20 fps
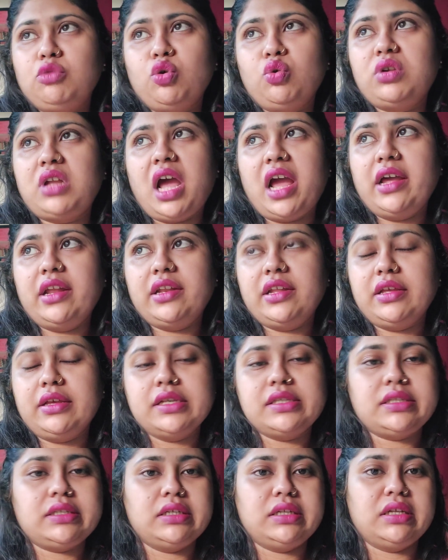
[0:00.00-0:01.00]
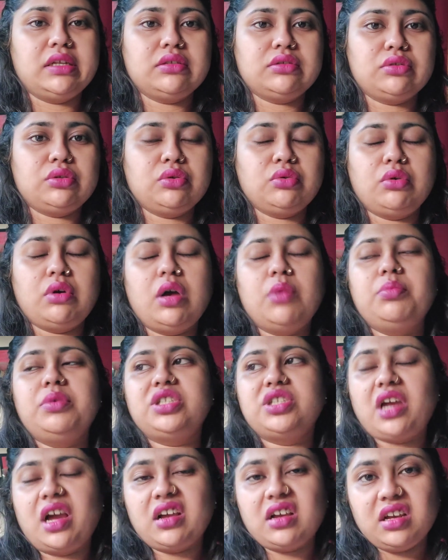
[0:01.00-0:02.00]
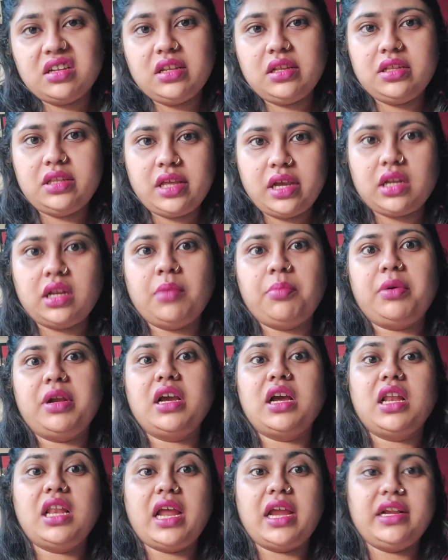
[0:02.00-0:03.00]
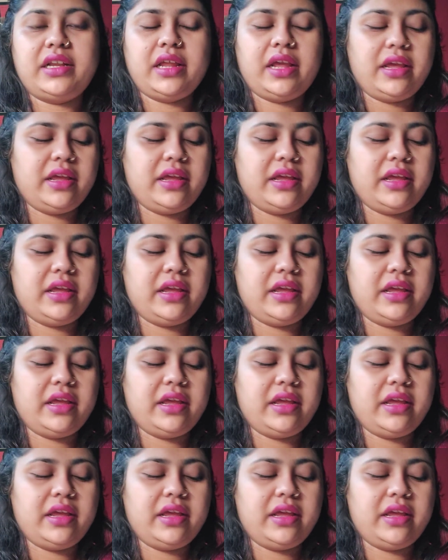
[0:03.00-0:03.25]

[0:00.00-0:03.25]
उठाया नहीं किसी ने तो अभी जाकर ही देखना पड़ेगा लाइट